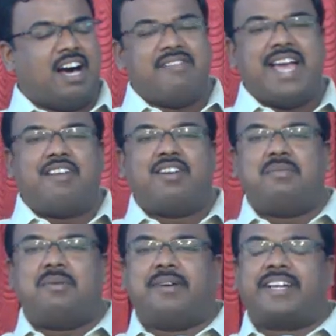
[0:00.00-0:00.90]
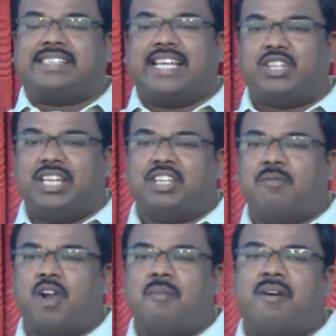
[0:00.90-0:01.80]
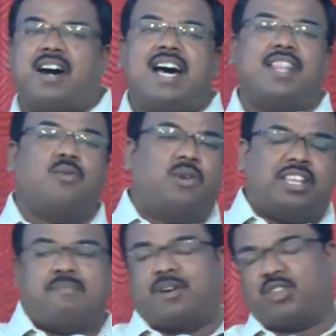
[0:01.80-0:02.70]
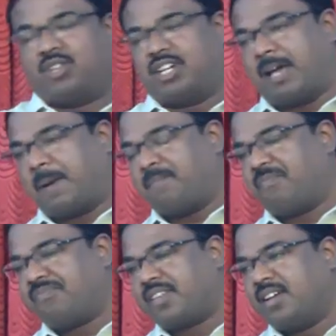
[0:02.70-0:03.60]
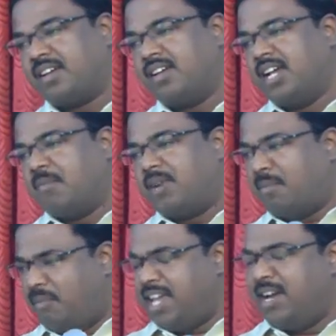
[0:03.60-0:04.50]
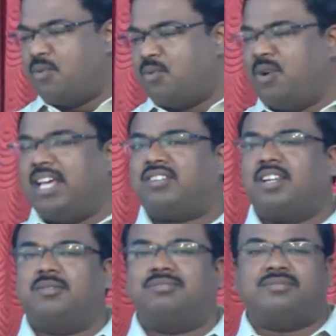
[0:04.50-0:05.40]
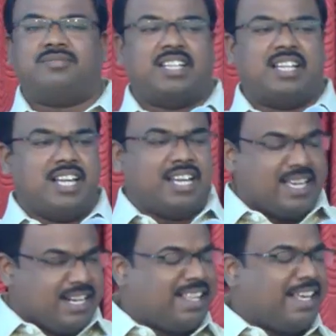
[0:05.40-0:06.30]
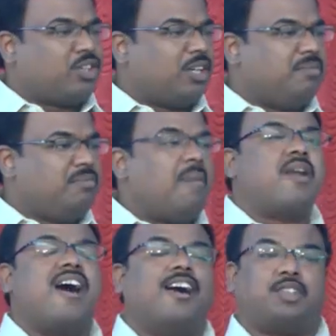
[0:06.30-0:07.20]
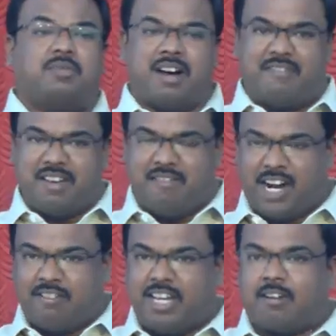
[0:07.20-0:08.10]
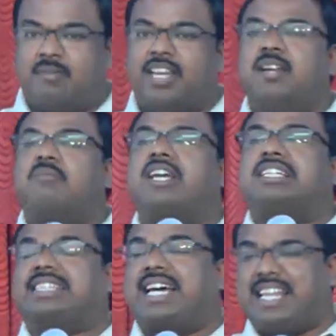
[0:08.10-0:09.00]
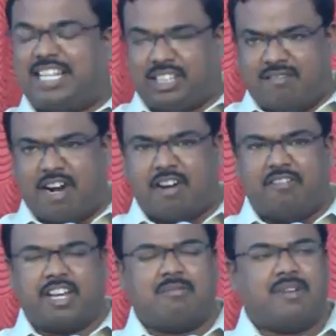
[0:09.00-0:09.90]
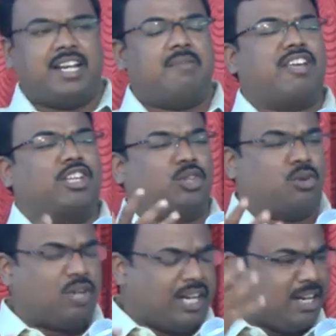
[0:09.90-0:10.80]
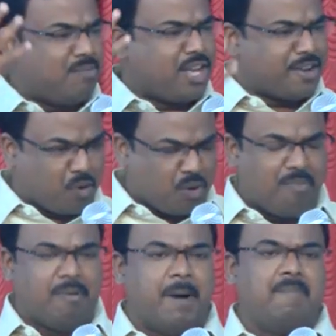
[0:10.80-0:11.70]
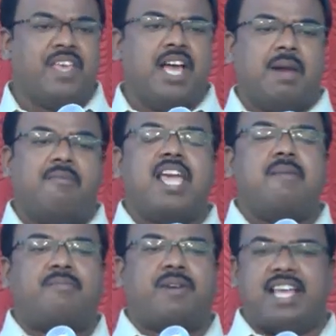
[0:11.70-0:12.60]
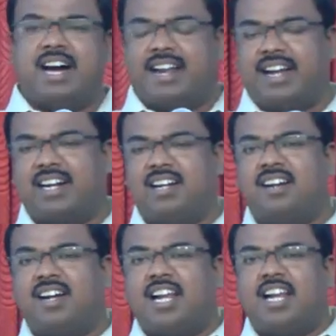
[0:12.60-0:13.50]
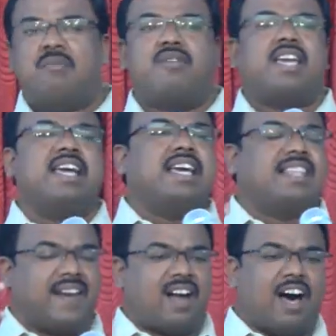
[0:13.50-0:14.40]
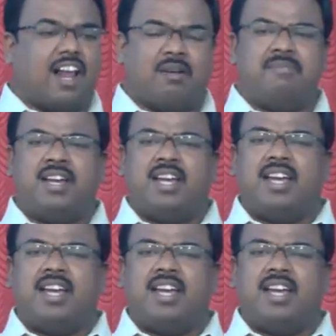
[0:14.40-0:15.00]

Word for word: ஆவியானவரும் நமக்கு சத்தியத்தின் மூலமாக அதை உறுதிப்படுத்துகிறார் நம்முடைய உள்ளத்திலும் இருதயத்திலும் நம்முடைய ஆத்மாவை வாழ வைக்கும்படி நம்முடைய சரீரத்தை வாழ வைக்கும்படி நம்முடைய தொழில் நம்முடைய குடும்பம் நம்முடைய பிரயாணங்கள் நம்முடைய எதிர்காலம்